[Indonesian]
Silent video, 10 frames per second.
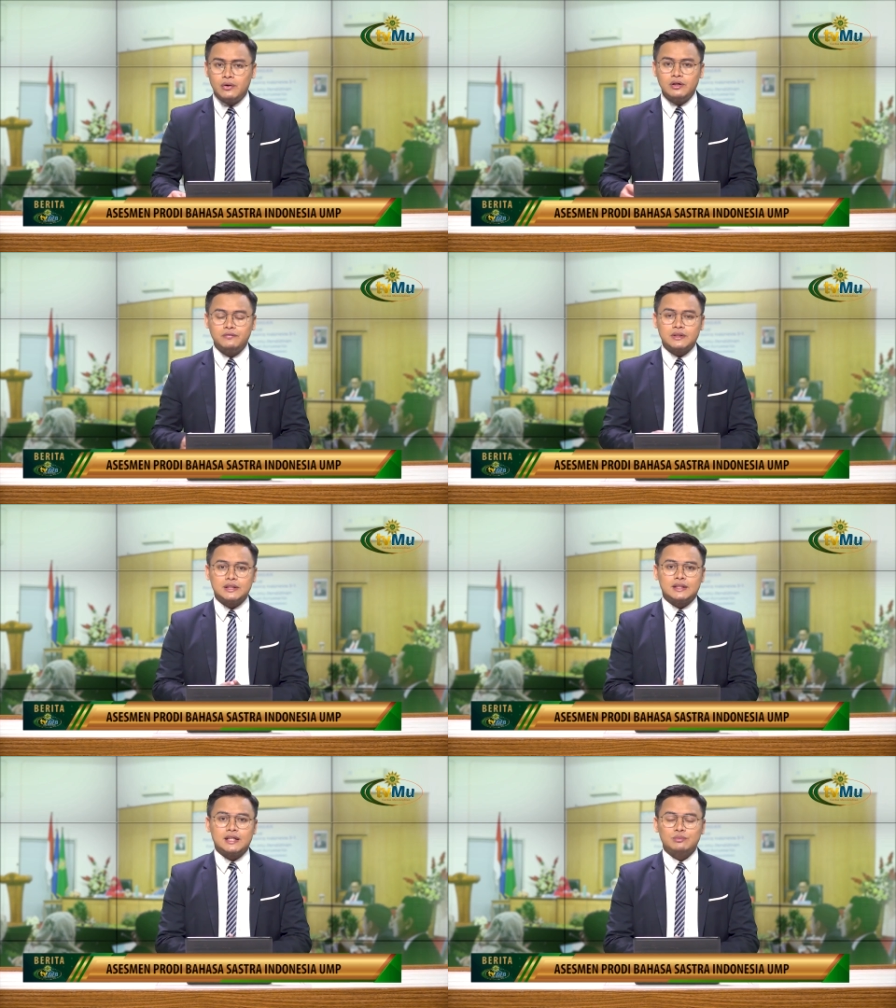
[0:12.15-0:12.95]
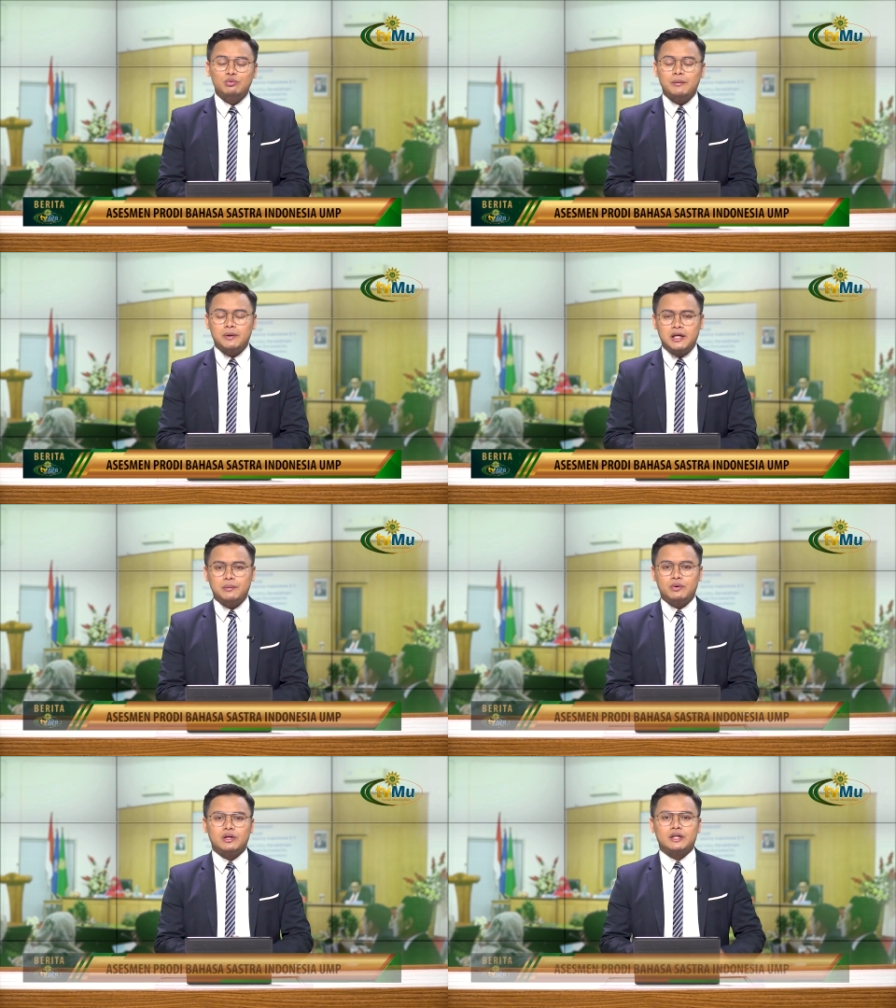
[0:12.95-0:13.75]
Universitas
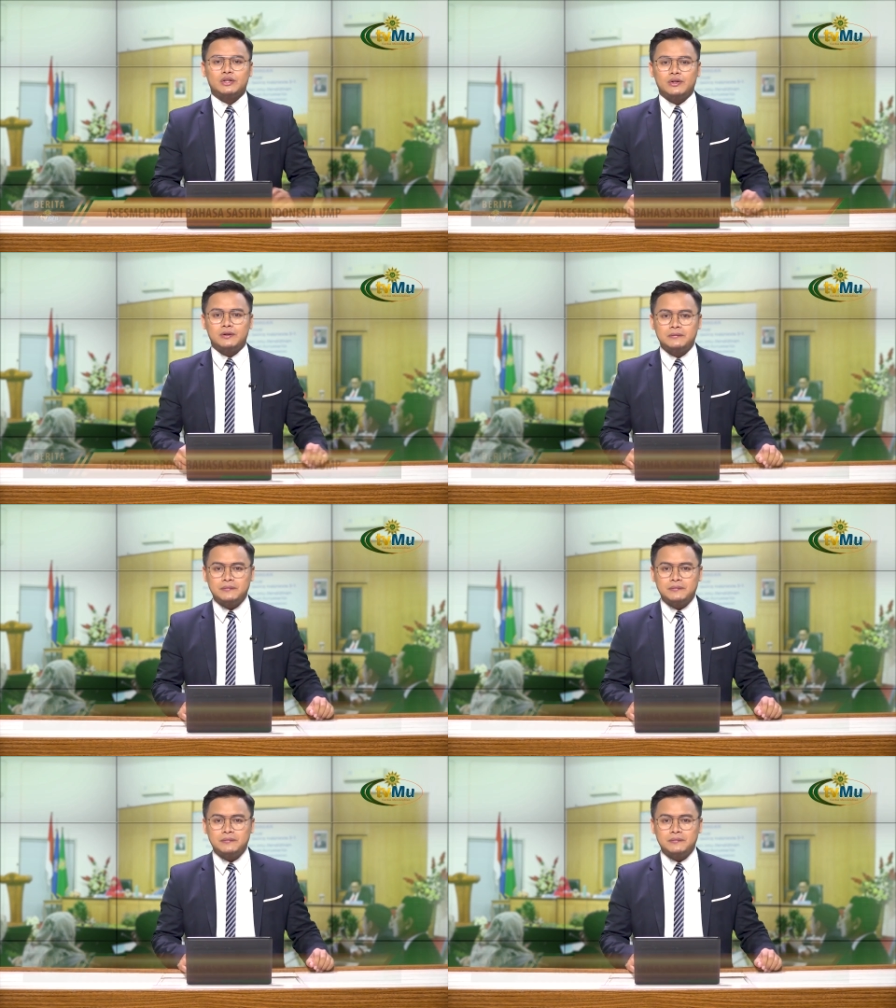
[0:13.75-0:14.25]
Muhammadiyah Purwokerto.